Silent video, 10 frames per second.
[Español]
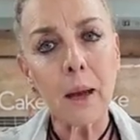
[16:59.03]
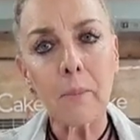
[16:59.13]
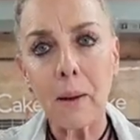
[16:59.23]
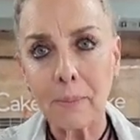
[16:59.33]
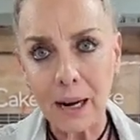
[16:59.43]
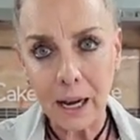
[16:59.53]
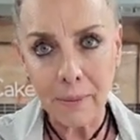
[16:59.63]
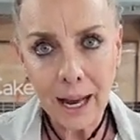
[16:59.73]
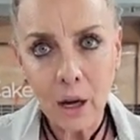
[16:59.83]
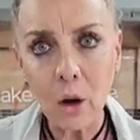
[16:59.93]
papel
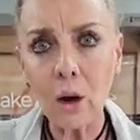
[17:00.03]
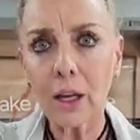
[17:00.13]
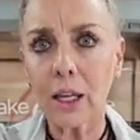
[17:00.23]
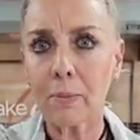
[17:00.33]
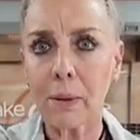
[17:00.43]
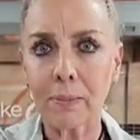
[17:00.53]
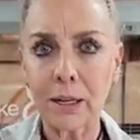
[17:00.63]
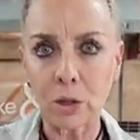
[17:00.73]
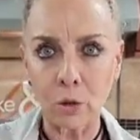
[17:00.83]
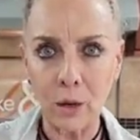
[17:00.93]
abajo y
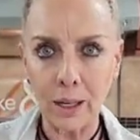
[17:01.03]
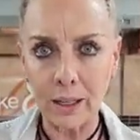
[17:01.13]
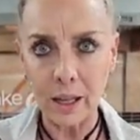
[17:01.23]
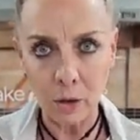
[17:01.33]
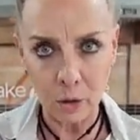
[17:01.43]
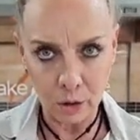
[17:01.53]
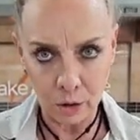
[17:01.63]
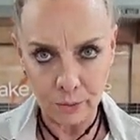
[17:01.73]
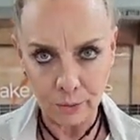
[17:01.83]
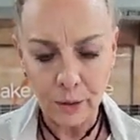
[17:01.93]
papel todo alrededor.
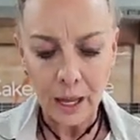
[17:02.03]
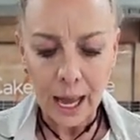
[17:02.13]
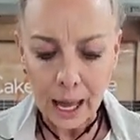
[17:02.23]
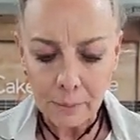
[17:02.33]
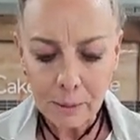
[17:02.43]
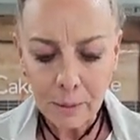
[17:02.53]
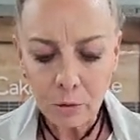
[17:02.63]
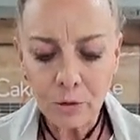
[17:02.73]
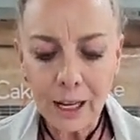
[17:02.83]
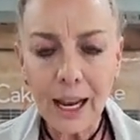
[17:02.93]
A mí me
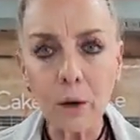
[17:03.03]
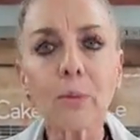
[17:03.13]
gusta el aro